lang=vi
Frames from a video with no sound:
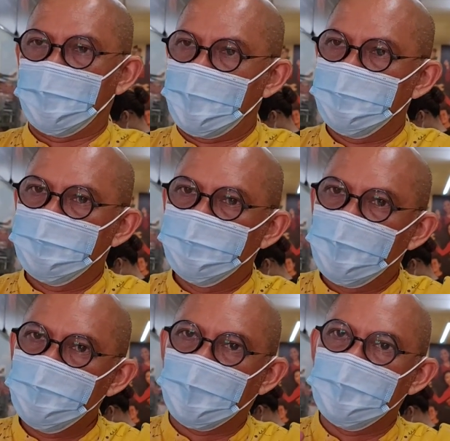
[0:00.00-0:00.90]
và
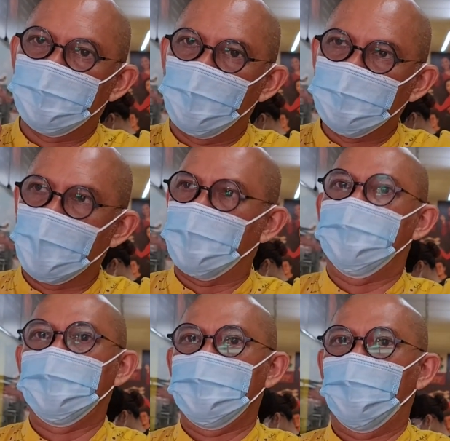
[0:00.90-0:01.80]
với một cái dịch vụ thật
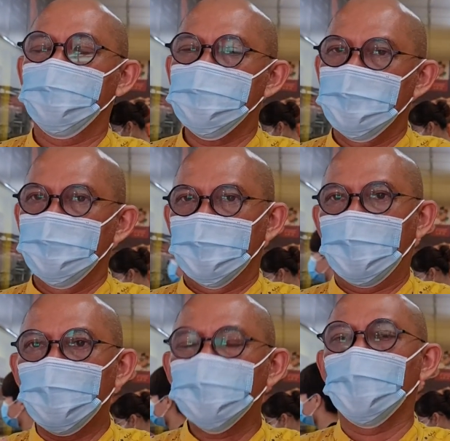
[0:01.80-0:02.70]
là nhanh chóng,
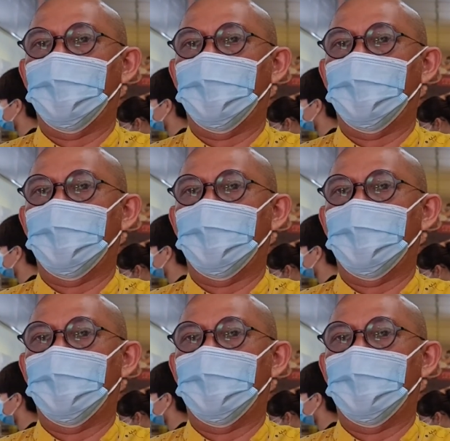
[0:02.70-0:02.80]
không thua